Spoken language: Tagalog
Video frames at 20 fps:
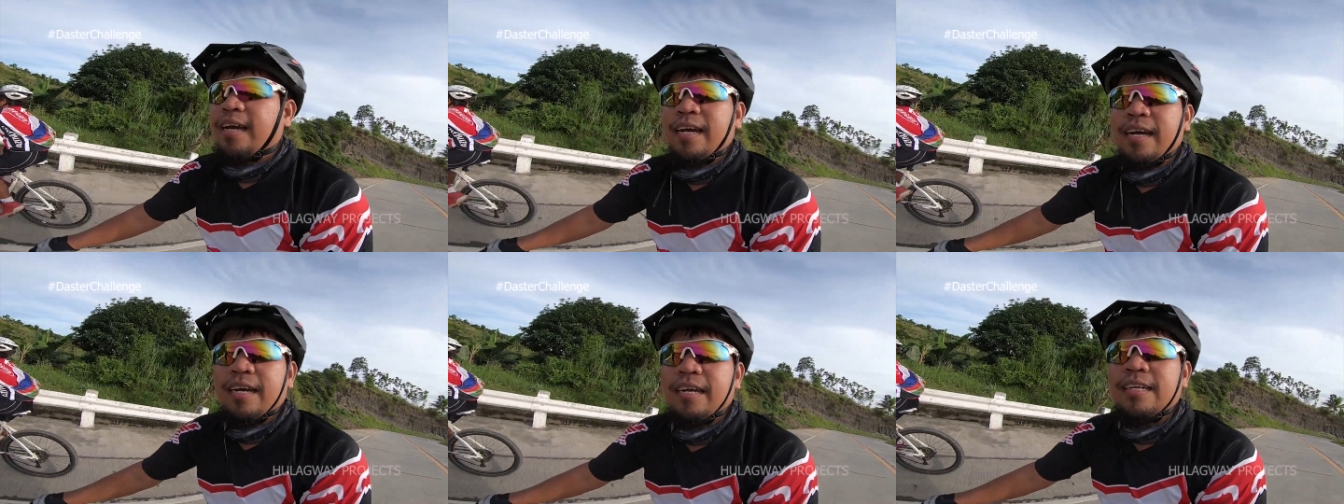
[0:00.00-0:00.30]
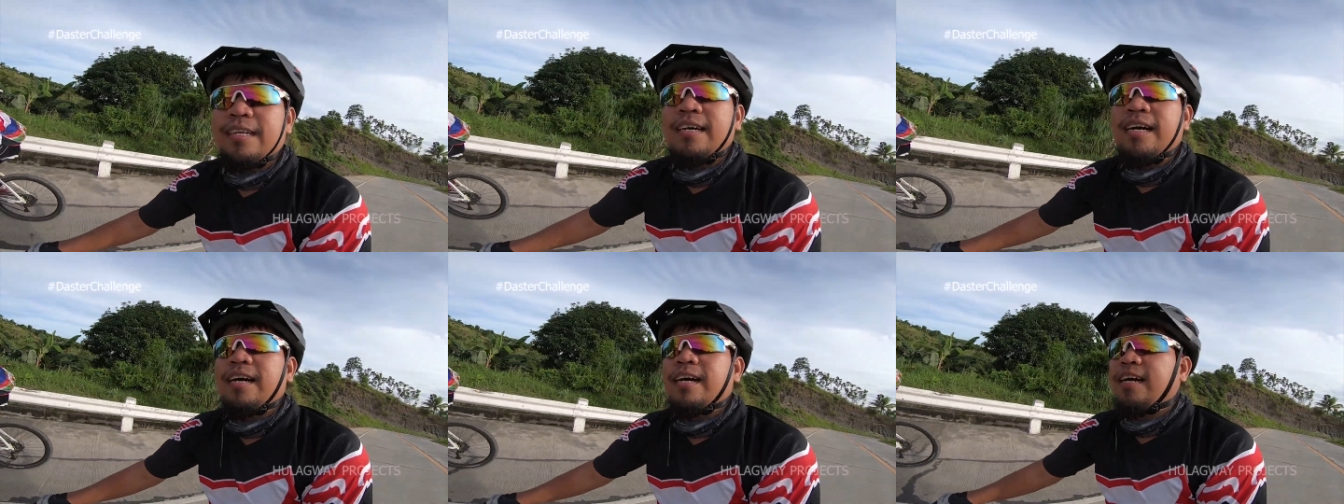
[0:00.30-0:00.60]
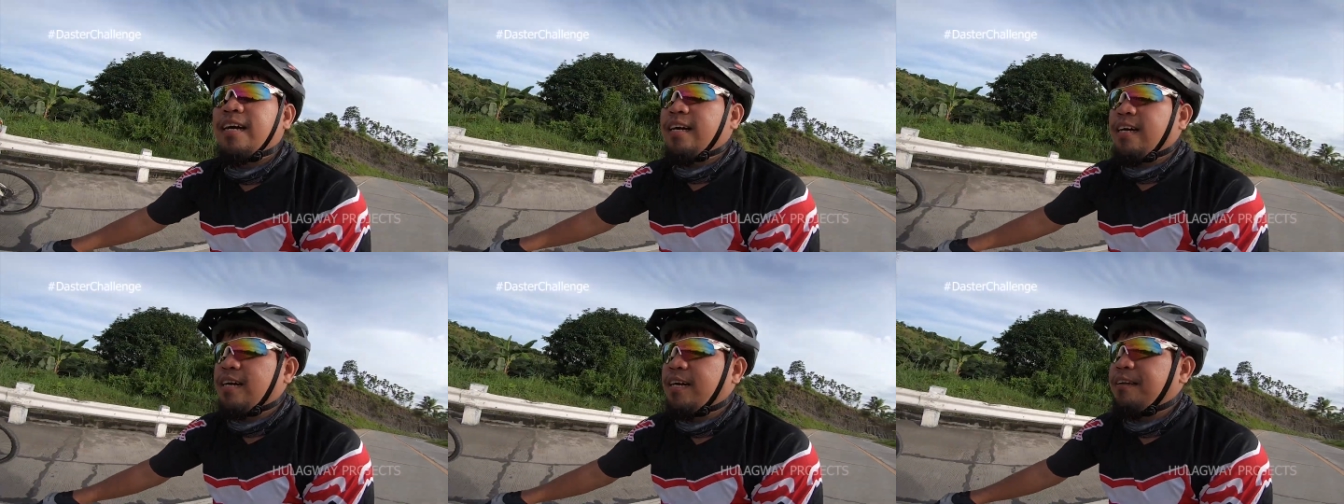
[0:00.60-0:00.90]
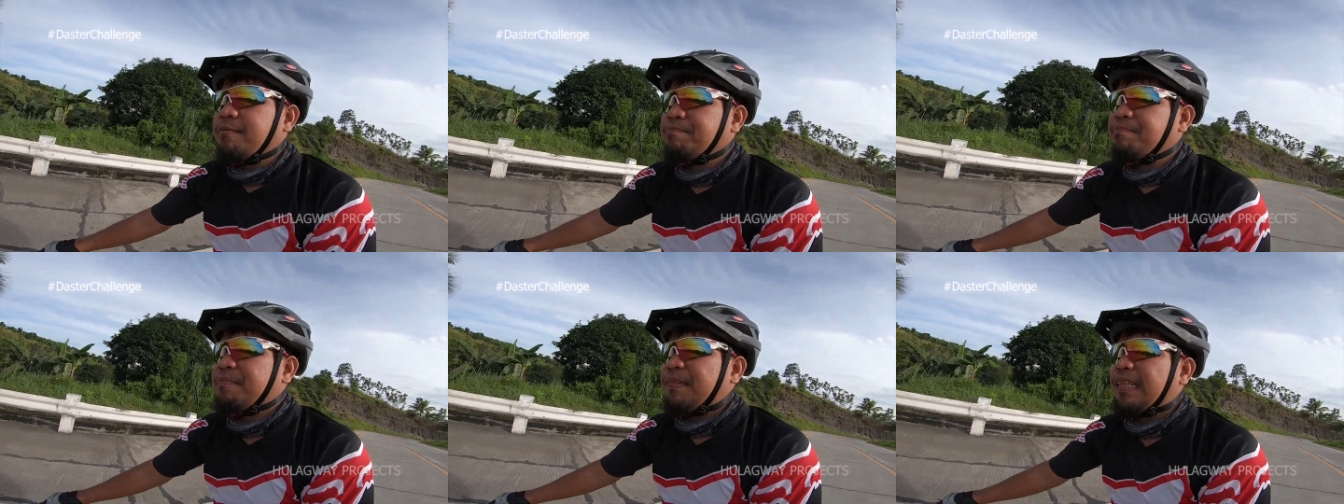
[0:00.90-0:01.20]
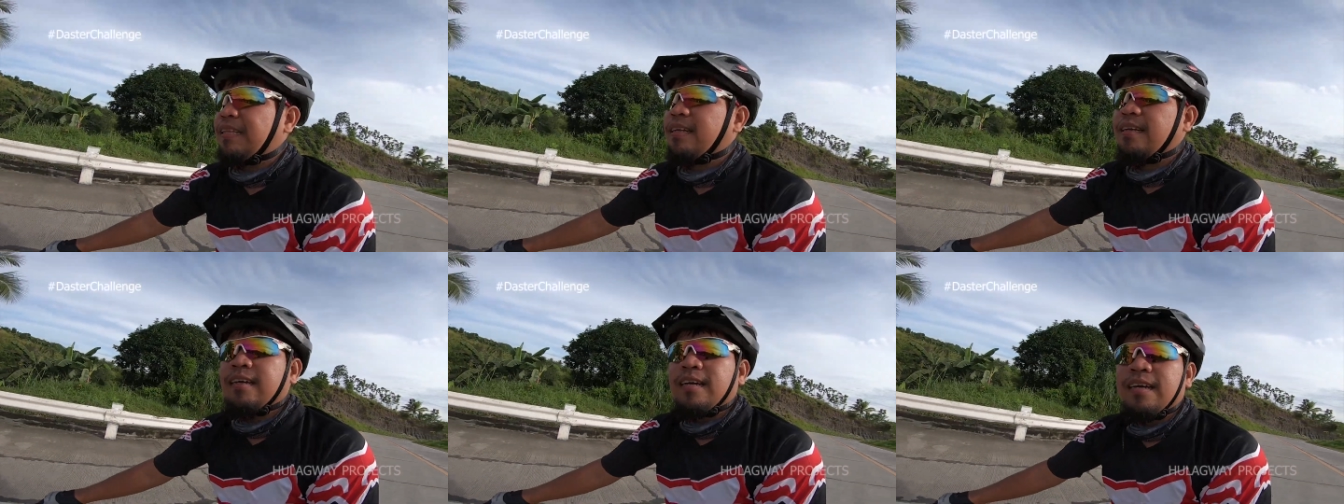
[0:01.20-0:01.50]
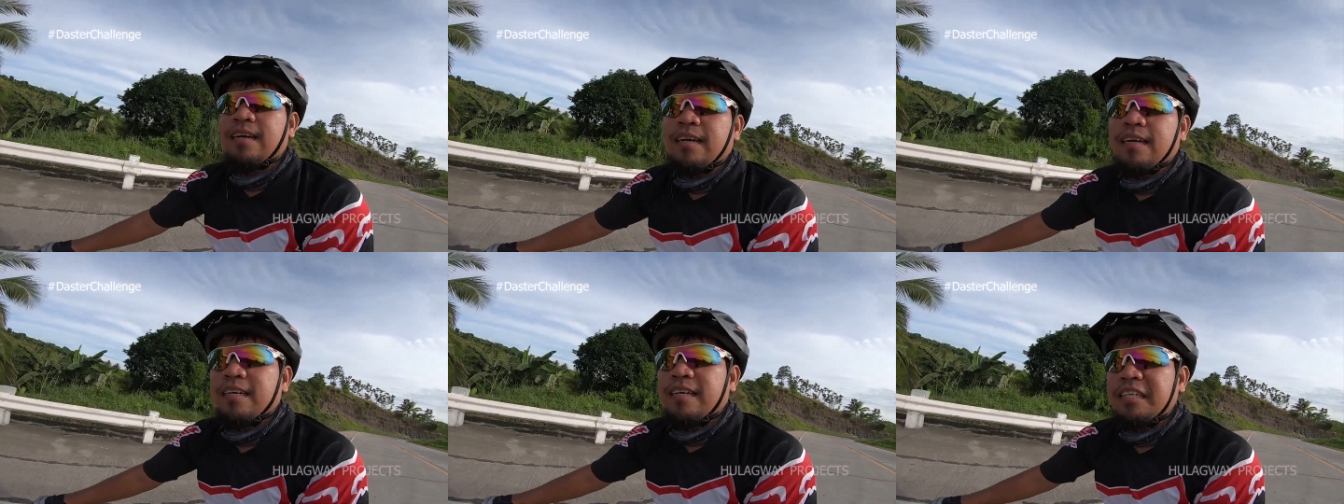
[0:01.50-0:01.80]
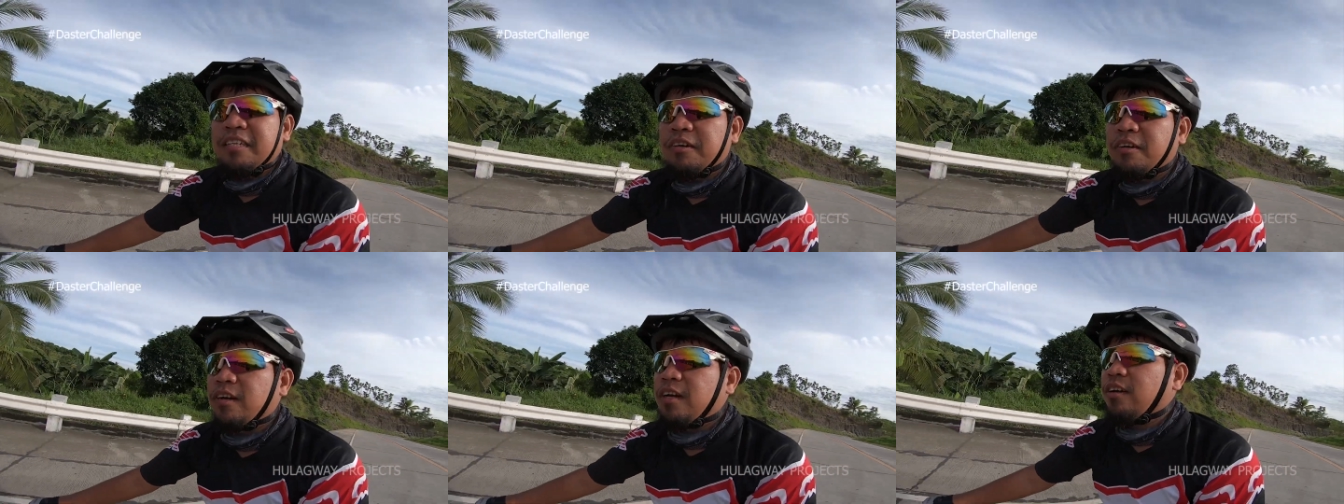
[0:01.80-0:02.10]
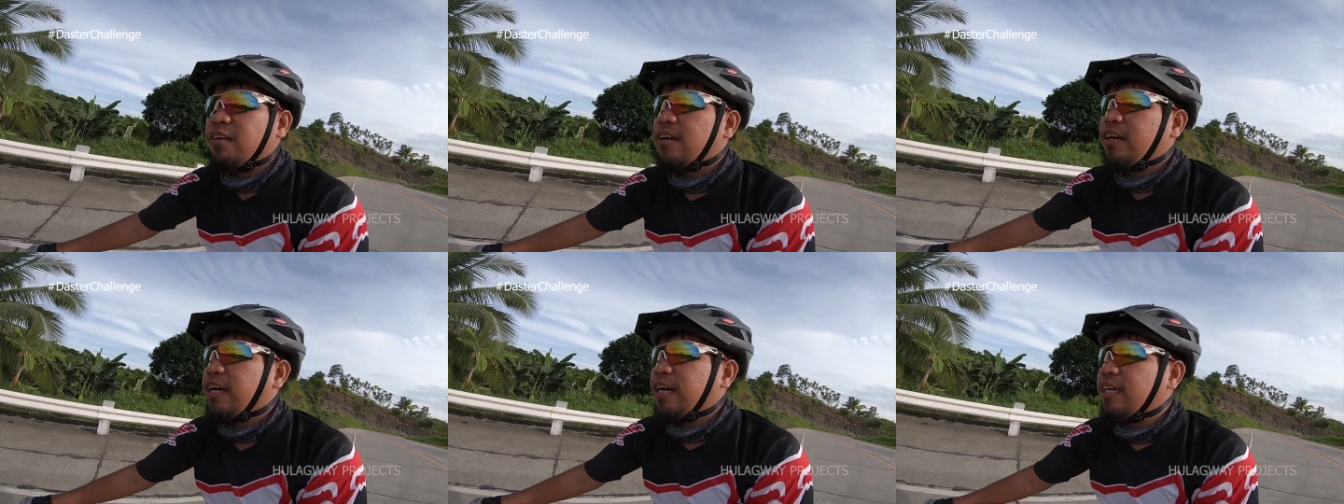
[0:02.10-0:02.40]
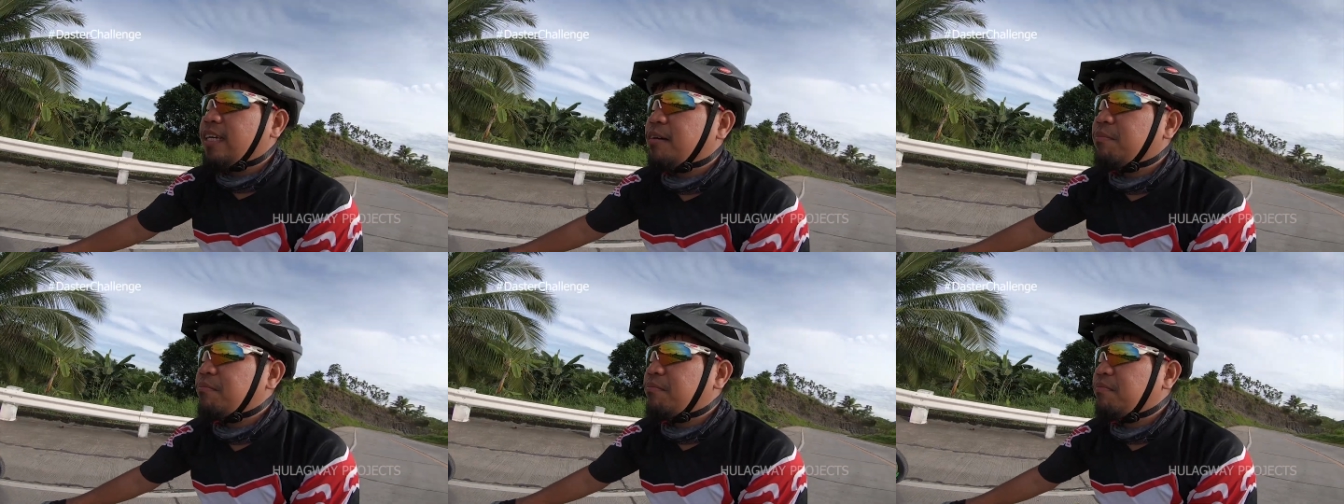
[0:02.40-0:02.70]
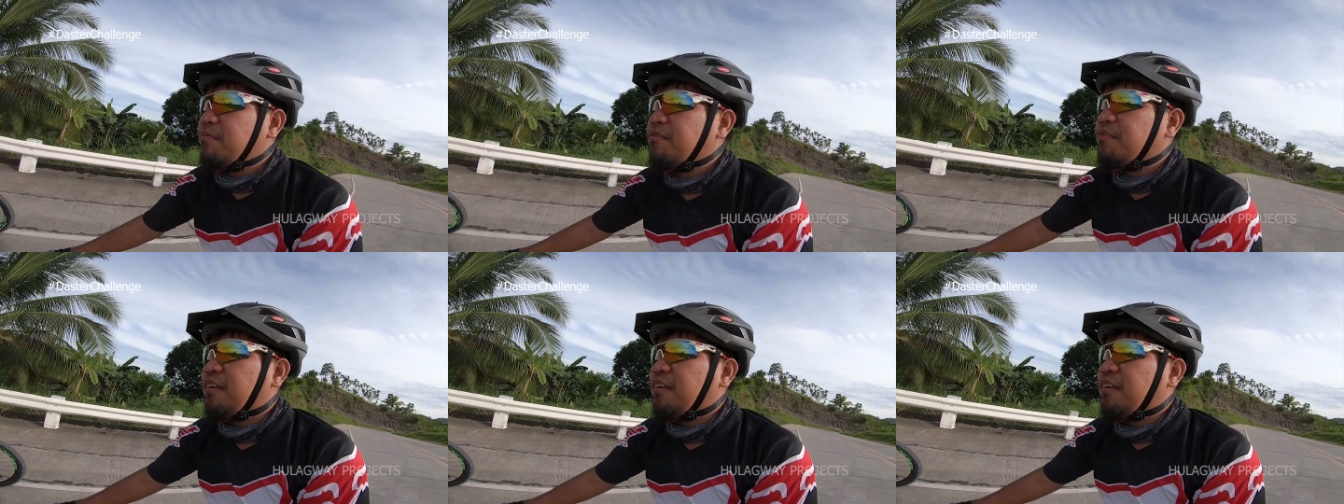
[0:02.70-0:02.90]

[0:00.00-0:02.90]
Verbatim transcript: And uh, dito lang ako end ang